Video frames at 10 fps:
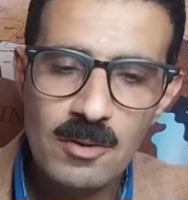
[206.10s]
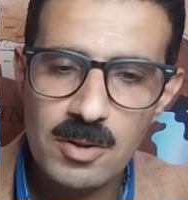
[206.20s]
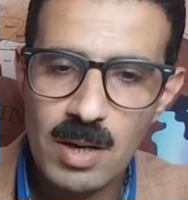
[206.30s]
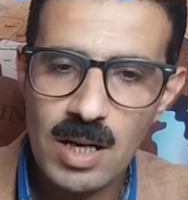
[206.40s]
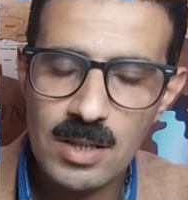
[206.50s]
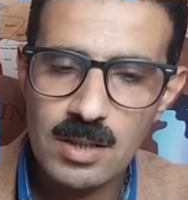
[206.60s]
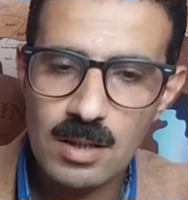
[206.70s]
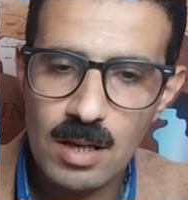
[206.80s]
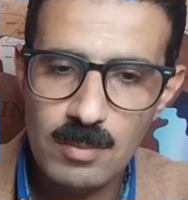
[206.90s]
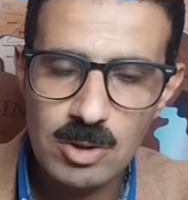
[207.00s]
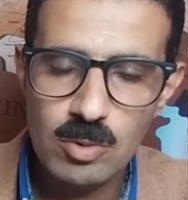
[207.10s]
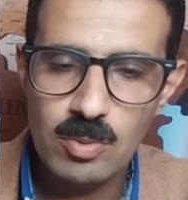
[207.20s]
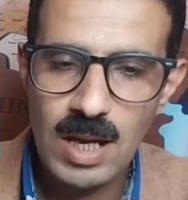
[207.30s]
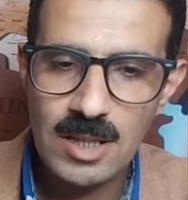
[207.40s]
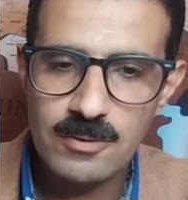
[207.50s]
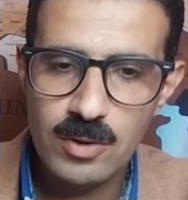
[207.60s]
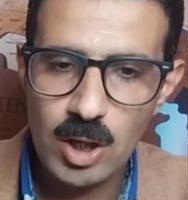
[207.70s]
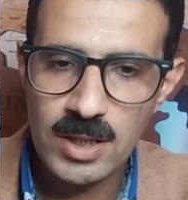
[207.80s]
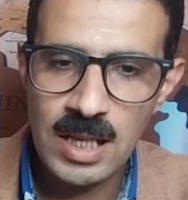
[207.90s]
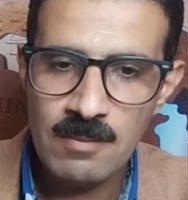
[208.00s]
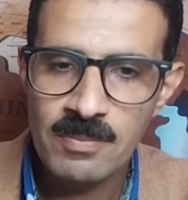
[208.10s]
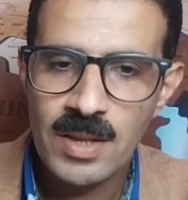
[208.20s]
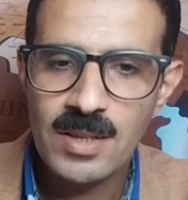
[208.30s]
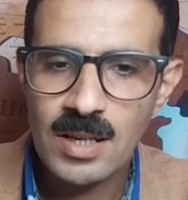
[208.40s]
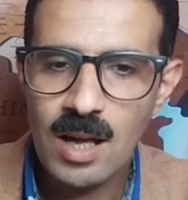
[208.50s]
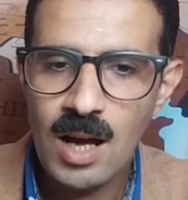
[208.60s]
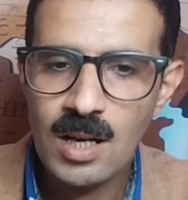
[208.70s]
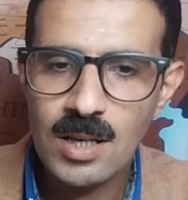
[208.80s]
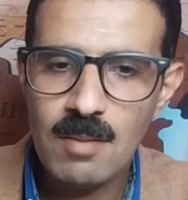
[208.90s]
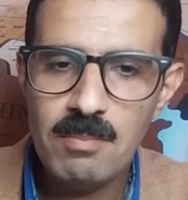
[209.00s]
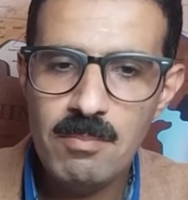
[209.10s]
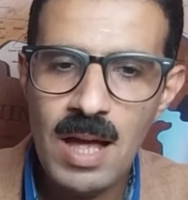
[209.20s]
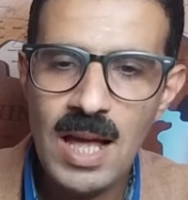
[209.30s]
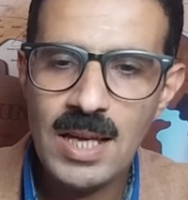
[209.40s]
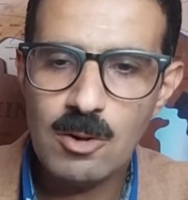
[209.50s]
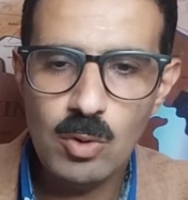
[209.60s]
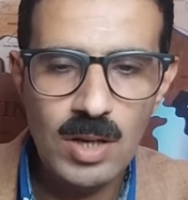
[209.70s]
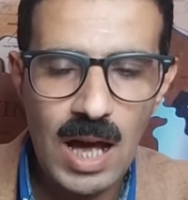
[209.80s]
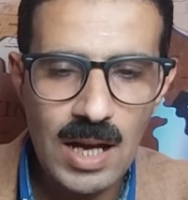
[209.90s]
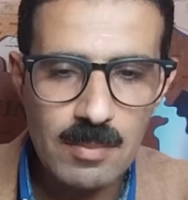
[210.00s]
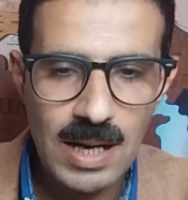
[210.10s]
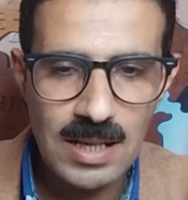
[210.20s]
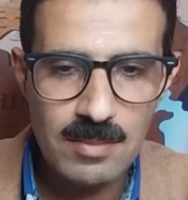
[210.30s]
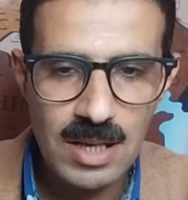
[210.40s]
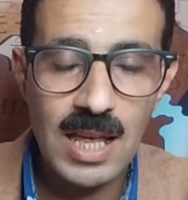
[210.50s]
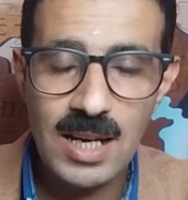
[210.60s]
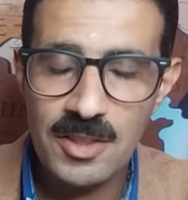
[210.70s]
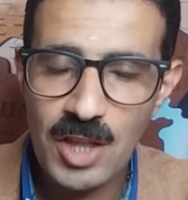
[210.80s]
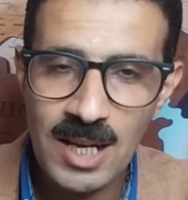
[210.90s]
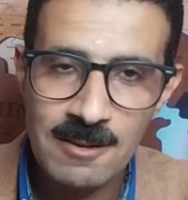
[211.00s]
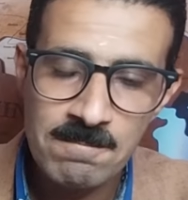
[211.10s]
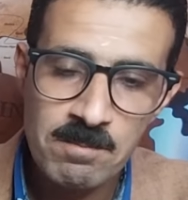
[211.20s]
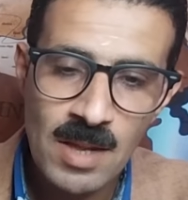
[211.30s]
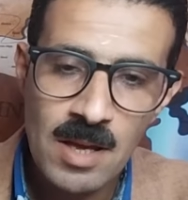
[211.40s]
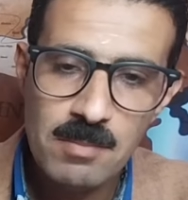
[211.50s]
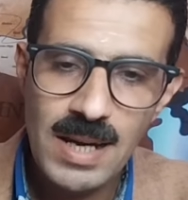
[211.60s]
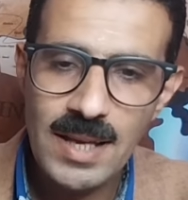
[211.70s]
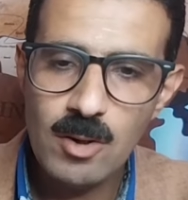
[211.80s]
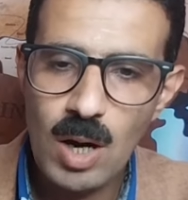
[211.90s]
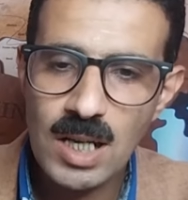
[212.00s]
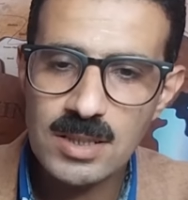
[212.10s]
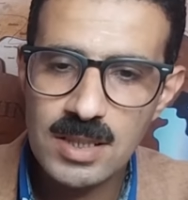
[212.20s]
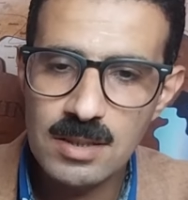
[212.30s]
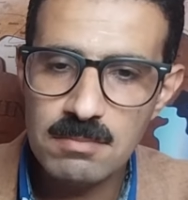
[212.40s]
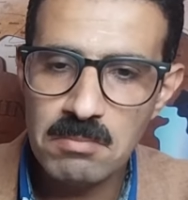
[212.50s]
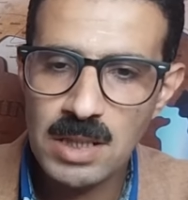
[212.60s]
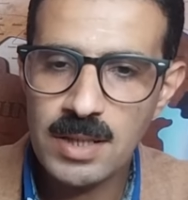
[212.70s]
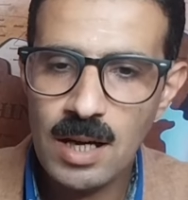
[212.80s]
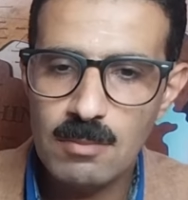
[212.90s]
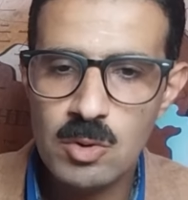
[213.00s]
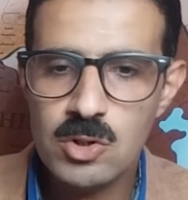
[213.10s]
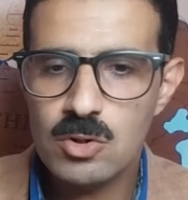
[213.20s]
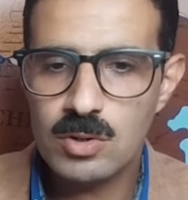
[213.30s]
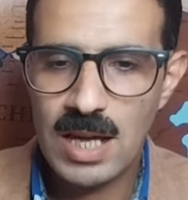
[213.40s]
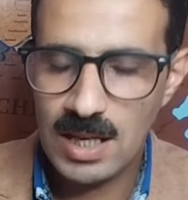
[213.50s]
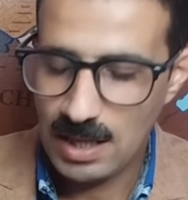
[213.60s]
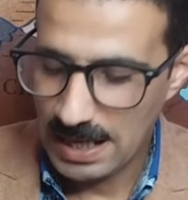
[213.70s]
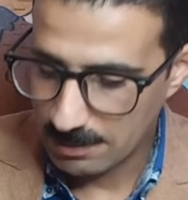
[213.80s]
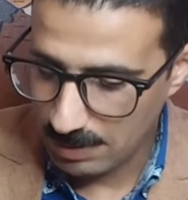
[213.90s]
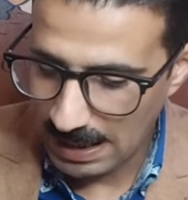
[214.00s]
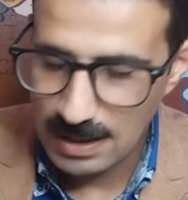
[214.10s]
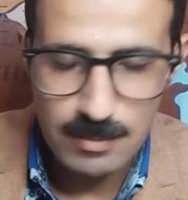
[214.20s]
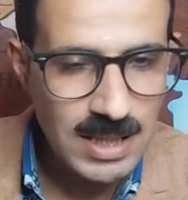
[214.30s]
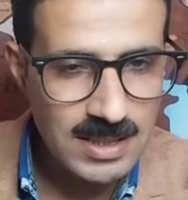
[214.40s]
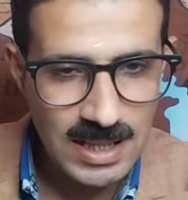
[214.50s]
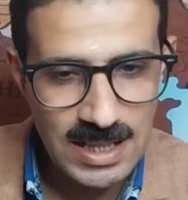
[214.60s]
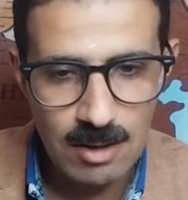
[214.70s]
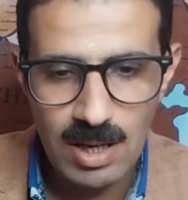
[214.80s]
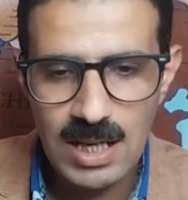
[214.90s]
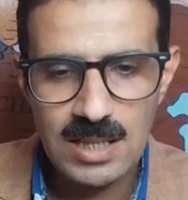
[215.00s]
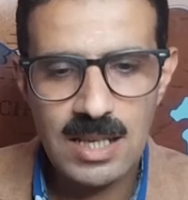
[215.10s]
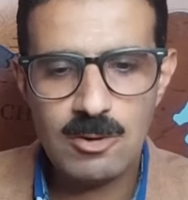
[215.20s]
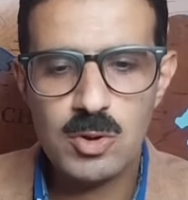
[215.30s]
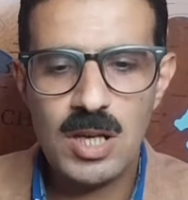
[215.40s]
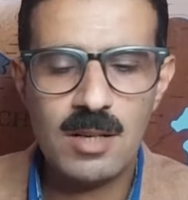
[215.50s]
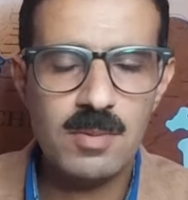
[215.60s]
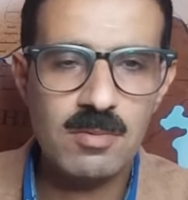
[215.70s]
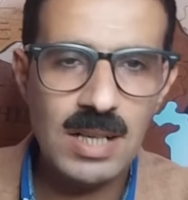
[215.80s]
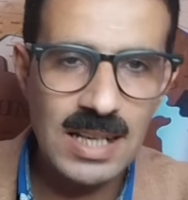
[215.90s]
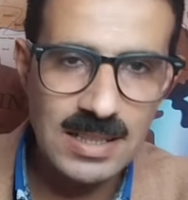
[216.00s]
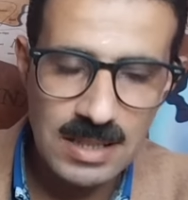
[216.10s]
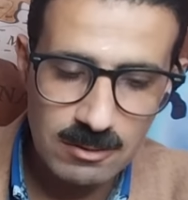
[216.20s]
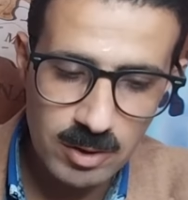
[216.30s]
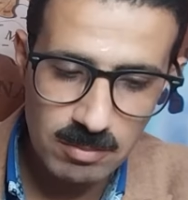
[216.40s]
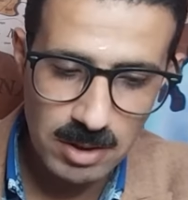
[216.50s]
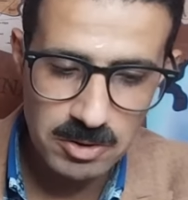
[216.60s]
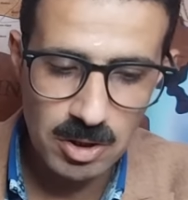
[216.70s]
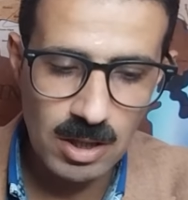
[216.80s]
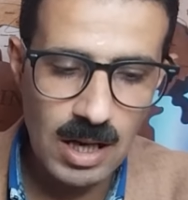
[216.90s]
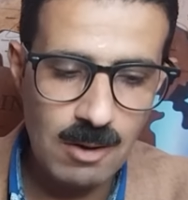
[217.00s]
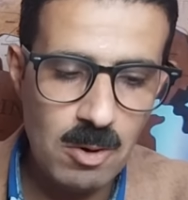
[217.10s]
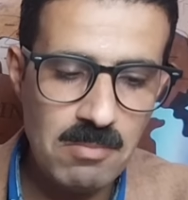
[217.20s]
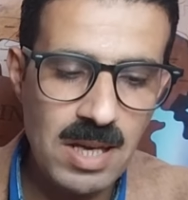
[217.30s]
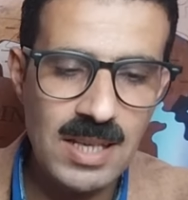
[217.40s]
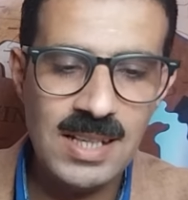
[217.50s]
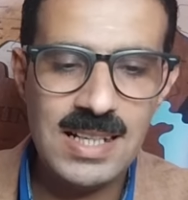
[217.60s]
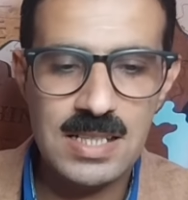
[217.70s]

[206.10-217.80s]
في مقر اقامته بولايه فلوريدا ان انا اقرب ما يكون لحرب عالميه ثالثه من اي وقت مضى منذ انتهاء الحرب العالميه الثانيه وقالها تحدث حرب كبيره جدا في المنطقه وما الى